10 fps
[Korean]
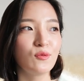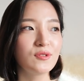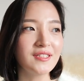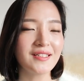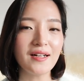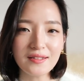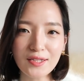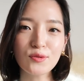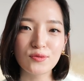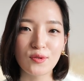옷을 살
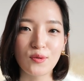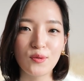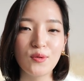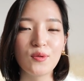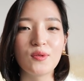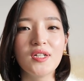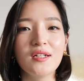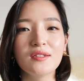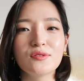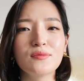때도 그렇고
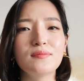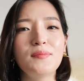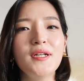좀